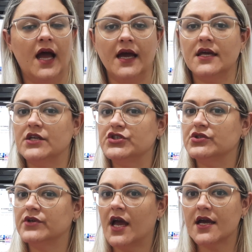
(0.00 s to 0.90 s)

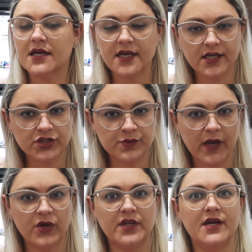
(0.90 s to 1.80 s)
Acredito que a grande
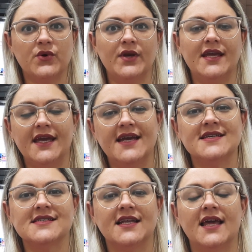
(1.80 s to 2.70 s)
maioria
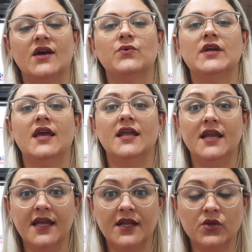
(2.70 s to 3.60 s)
conheça, né? Um
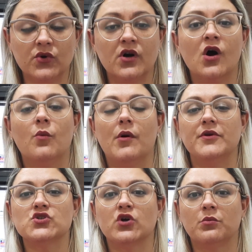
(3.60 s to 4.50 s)
querido, uma
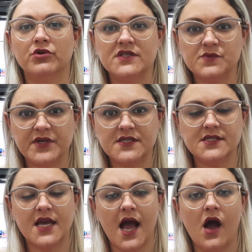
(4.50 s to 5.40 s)
pessoa muito
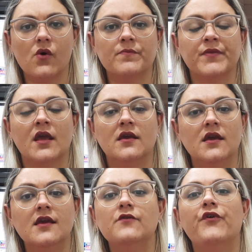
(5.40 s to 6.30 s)
especial
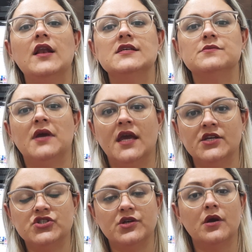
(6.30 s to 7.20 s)
que
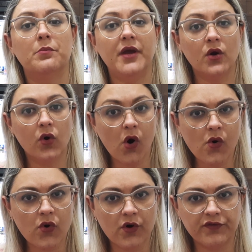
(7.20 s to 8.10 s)
infelizmente pegou
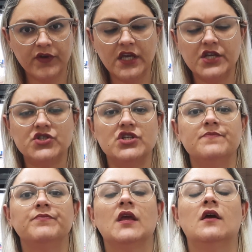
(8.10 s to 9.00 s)
o
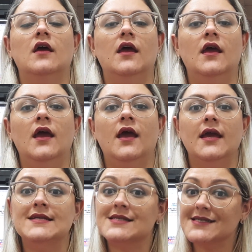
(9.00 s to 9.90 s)
Covid,
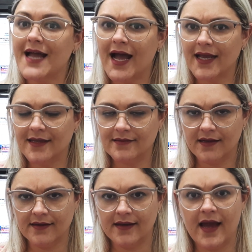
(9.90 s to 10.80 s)
é, está
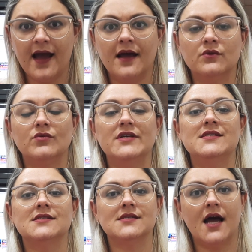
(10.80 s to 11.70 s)
internado,
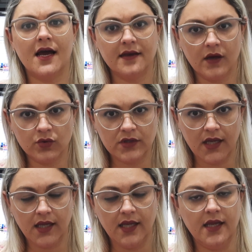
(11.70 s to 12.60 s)
está na
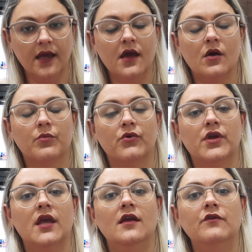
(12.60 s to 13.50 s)
UTI,
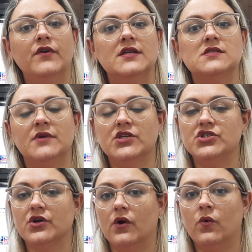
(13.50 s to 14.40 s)
porque
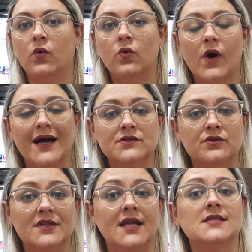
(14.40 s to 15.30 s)
infelizmente o
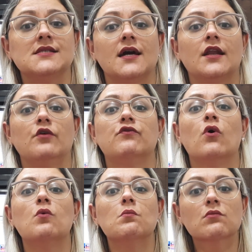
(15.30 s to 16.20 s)
quadro dele se
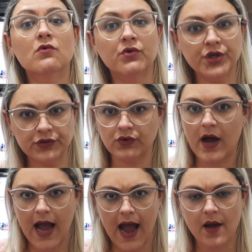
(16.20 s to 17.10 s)
agravou muito
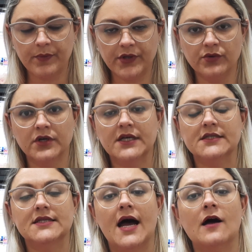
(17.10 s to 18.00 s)
rápido,
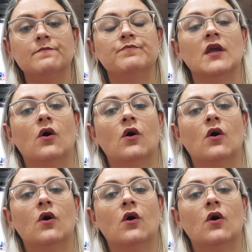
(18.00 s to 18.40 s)
tá?